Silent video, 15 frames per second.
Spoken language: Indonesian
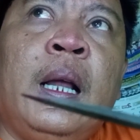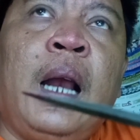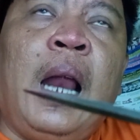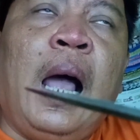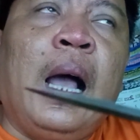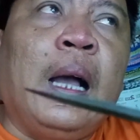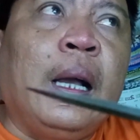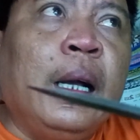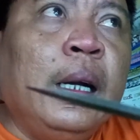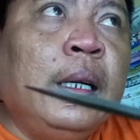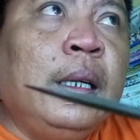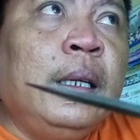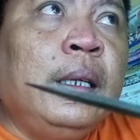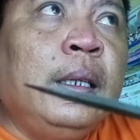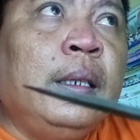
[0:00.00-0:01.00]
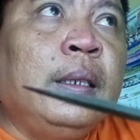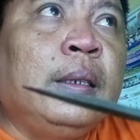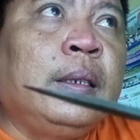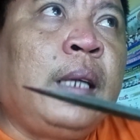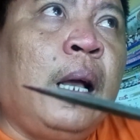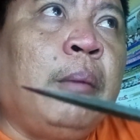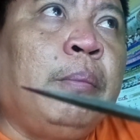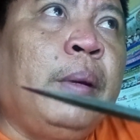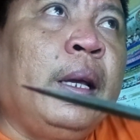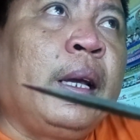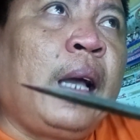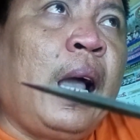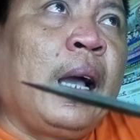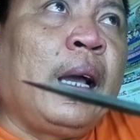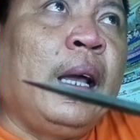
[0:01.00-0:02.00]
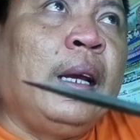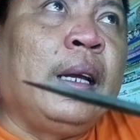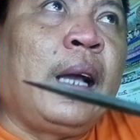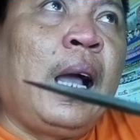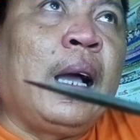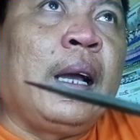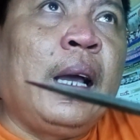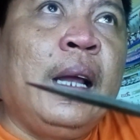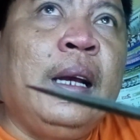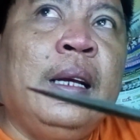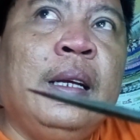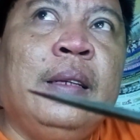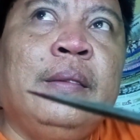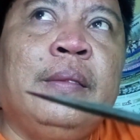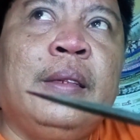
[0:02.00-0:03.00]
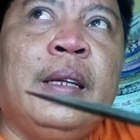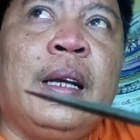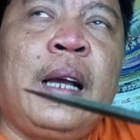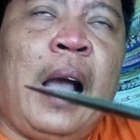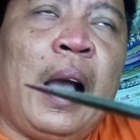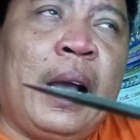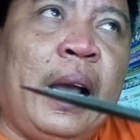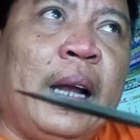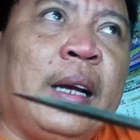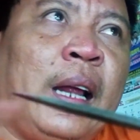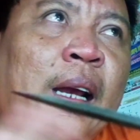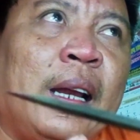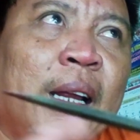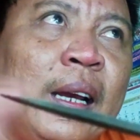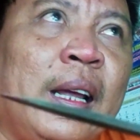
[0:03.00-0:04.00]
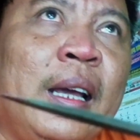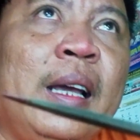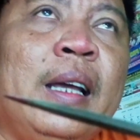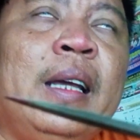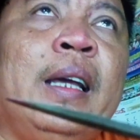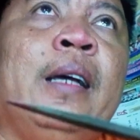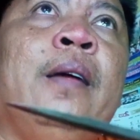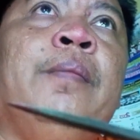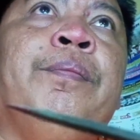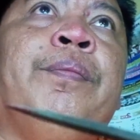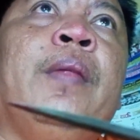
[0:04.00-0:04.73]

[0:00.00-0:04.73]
langgeng sampai kaken-kaken kakek dan nenek ya